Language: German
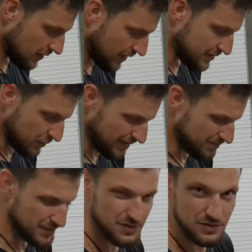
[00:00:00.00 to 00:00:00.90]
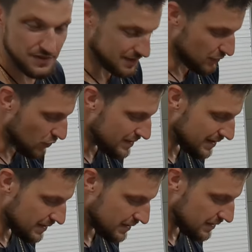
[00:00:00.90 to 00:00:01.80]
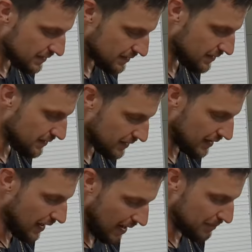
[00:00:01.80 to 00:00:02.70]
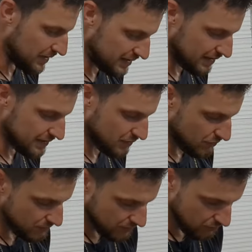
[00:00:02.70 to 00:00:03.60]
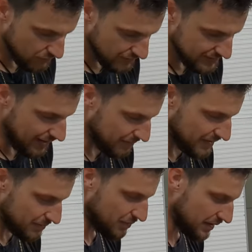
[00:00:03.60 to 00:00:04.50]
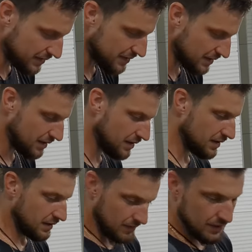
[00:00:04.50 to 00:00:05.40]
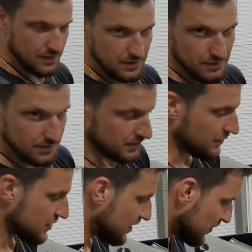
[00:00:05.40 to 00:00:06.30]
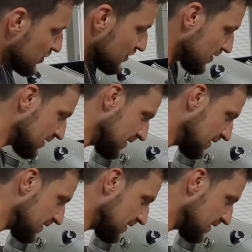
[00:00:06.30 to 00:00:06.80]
quasi oder beziehungsweise unter die äh, Applikation oder unter das Abklebeband. Ihr versteht mich schon.